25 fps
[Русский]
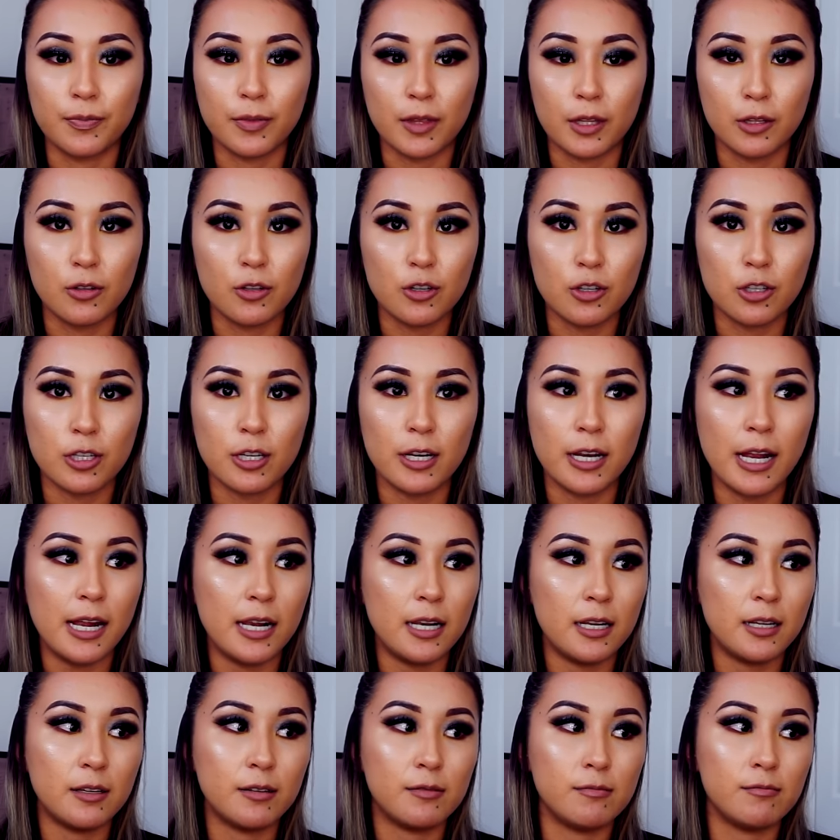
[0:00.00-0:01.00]
Нужно
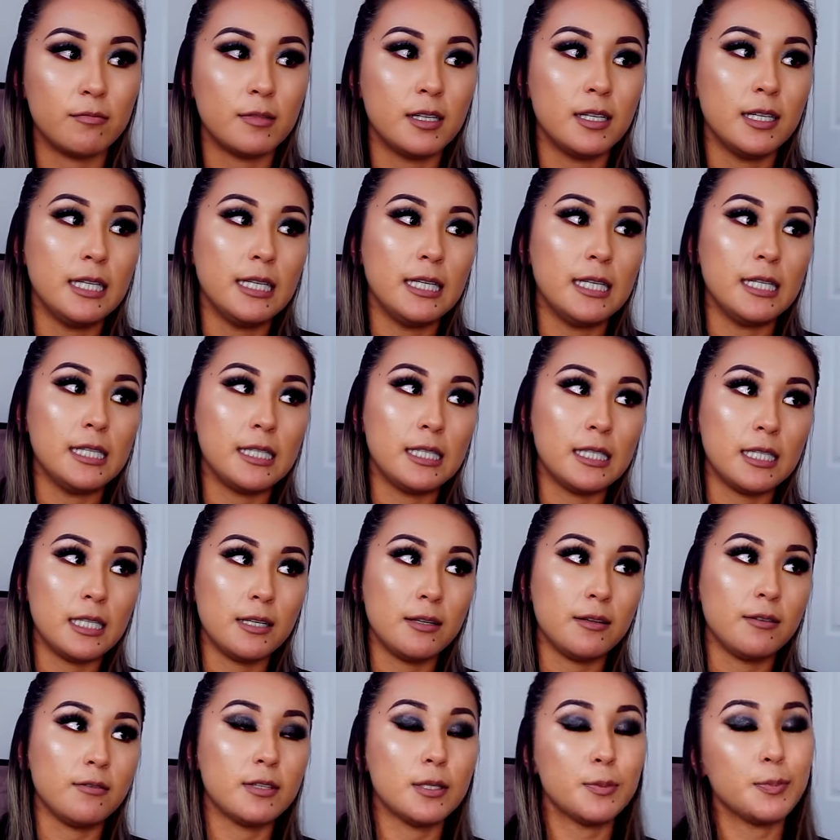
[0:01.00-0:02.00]
реально
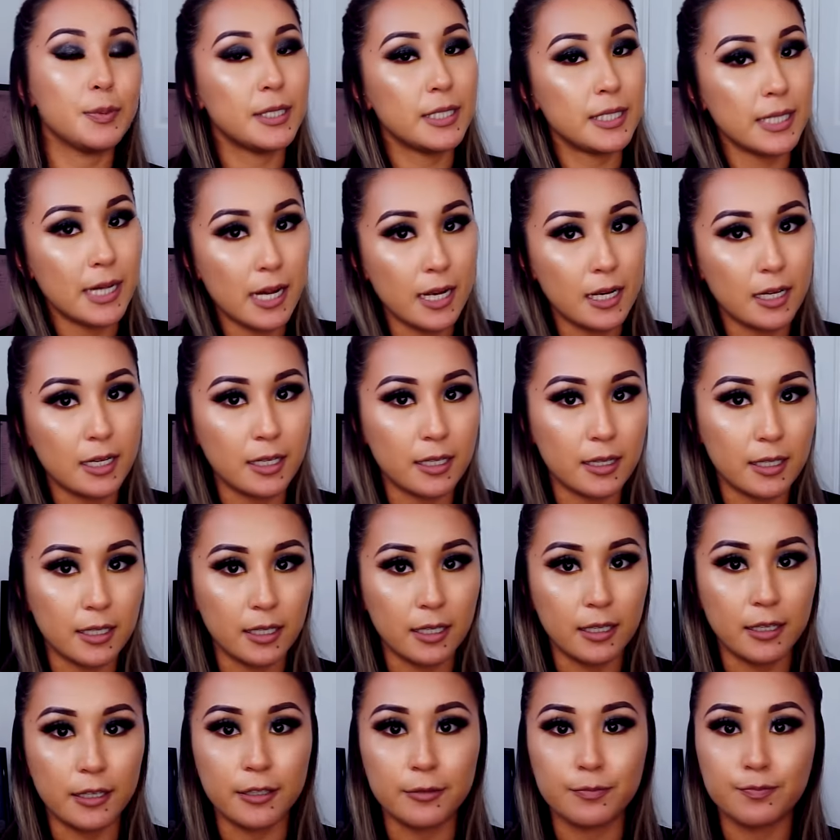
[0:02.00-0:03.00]
идти в специальные
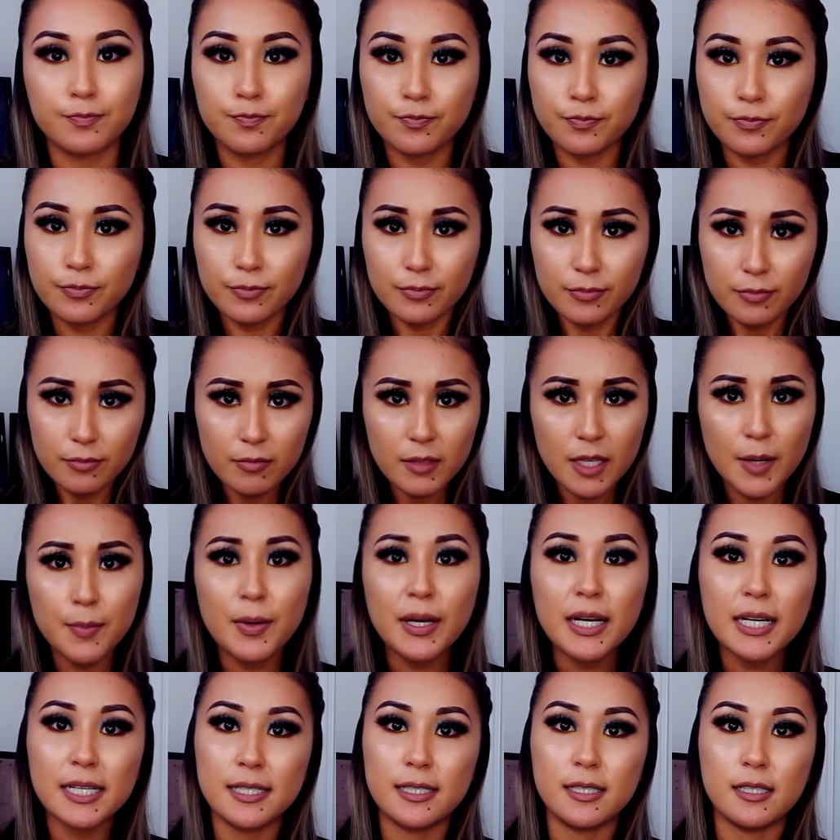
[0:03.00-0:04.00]
такие
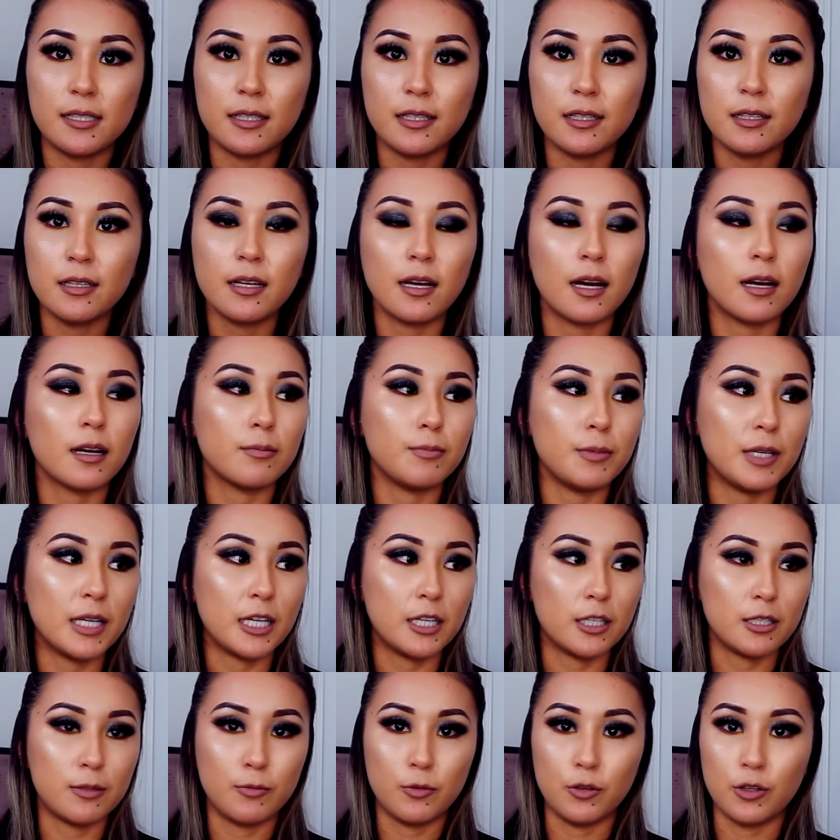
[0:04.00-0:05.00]
магазины, как, мне
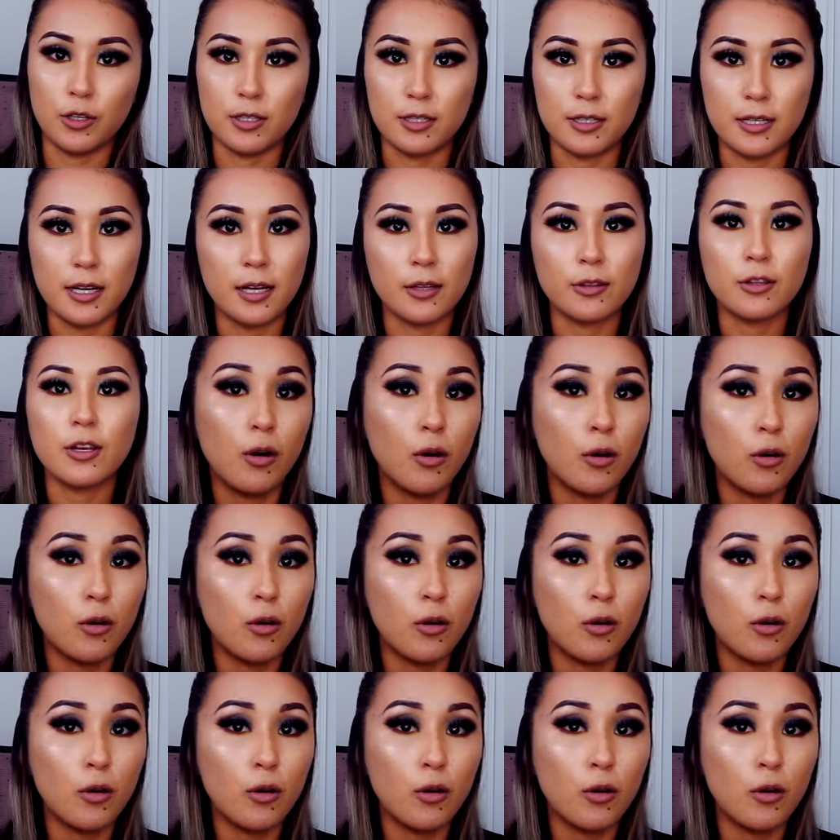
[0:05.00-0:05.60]
кажется, многие знают.